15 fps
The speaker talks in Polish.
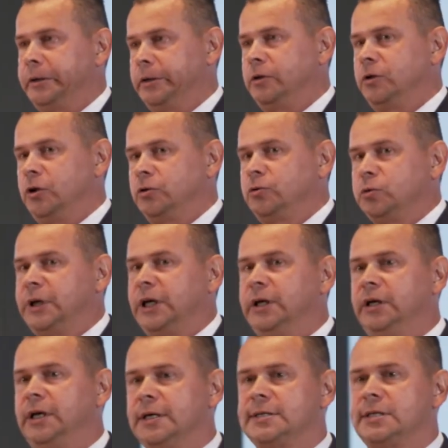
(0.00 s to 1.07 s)
no tutaj
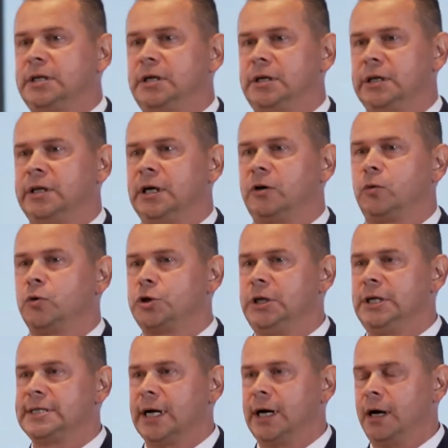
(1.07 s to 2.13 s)
jest jednak
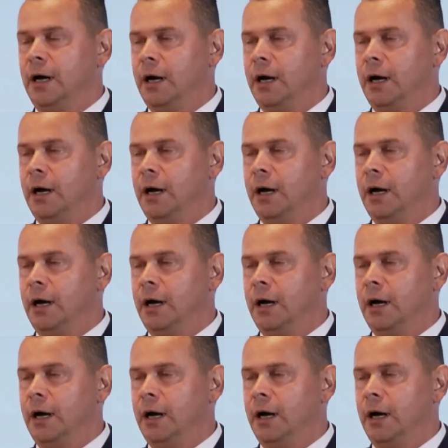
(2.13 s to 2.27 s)
różnica.